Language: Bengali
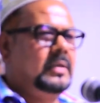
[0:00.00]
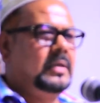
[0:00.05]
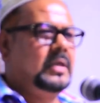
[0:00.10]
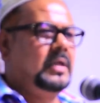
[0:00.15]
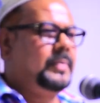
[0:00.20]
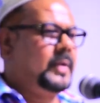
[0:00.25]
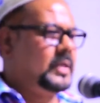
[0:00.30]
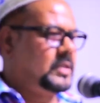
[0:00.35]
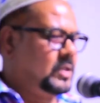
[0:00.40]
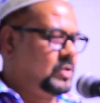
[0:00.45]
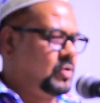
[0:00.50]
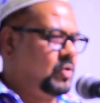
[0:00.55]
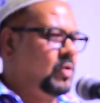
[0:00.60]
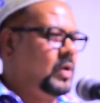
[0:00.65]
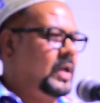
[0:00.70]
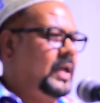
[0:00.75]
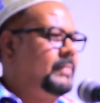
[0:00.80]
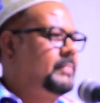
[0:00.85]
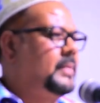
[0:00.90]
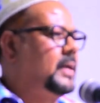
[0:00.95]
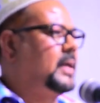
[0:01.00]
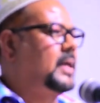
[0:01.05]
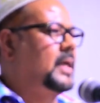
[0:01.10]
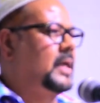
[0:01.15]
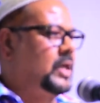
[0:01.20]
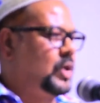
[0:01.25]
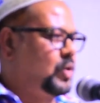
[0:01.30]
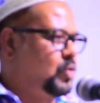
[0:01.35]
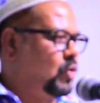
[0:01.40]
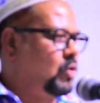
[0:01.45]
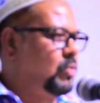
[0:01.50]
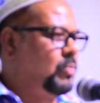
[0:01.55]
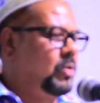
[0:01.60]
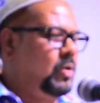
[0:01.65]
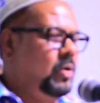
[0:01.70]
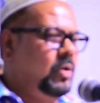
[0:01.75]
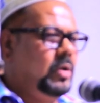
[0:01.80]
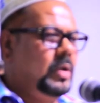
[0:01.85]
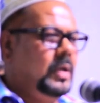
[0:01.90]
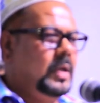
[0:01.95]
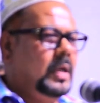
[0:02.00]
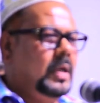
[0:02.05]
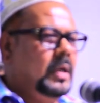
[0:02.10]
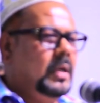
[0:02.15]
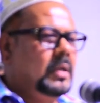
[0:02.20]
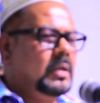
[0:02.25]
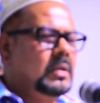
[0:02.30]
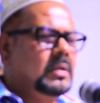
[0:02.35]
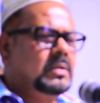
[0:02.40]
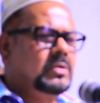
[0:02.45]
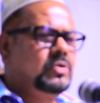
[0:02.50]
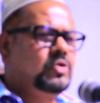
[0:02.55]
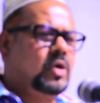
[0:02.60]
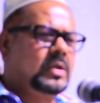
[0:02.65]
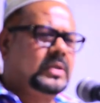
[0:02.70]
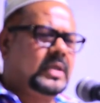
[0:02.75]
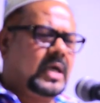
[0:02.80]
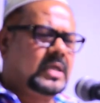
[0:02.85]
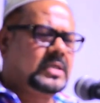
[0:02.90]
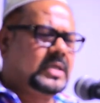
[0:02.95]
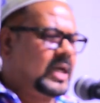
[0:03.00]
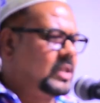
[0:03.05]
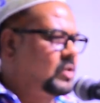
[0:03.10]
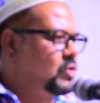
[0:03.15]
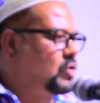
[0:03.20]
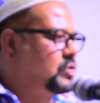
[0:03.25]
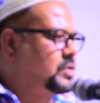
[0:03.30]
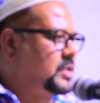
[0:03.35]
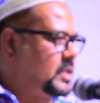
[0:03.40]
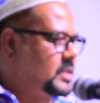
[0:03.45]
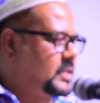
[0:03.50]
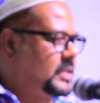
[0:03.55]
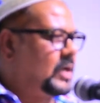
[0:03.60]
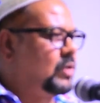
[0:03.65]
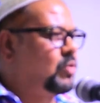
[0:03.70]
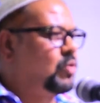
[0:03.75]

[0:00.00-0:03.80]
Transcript: নির্বাচিত হলে আমরা কি কি করব যথাসাধ্য চেষ্টা